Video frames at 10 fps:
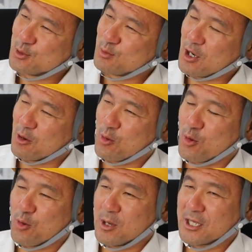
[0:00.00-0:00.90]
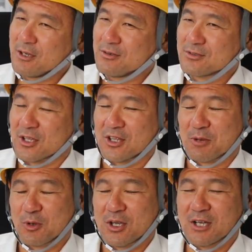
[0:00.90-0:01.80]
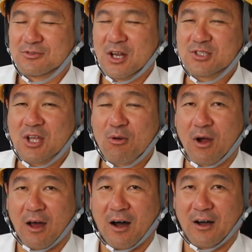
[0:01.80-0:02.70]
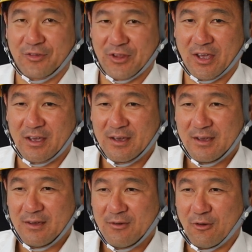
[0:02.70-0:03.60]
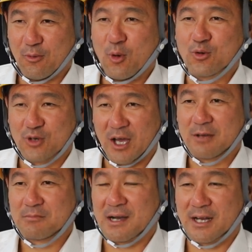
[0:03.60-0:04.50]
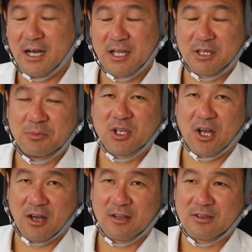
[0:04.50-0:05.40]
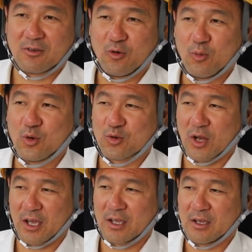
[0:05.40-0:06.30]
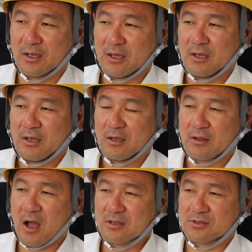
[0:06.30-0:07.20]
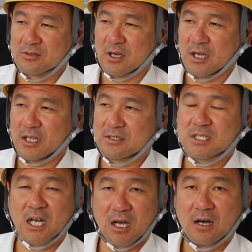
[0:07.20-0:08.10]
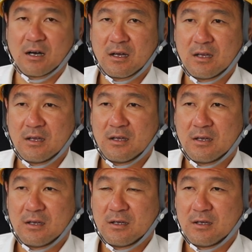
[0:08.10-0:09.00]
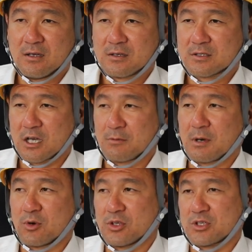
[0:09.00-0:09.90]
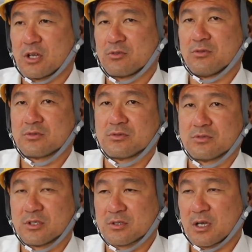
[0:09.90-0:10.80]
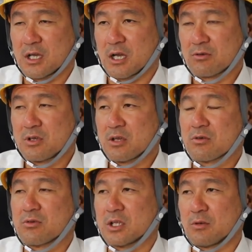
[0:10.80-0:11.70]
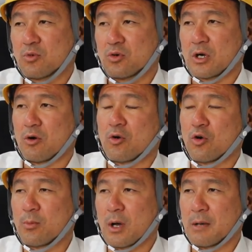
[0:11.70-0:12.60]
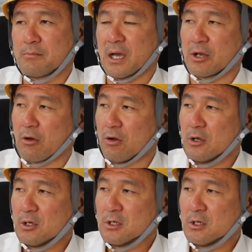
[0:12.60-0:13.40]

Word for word: なんかここまで言うんだったらもう一回濡らしたうかなって思うぐらい、まあ、金払ってもいいかなって思うぐらい何ちゅうかなへっちゃらじゃあ雨漏れしたらどうするんですかあの結局はねもう訪問販売の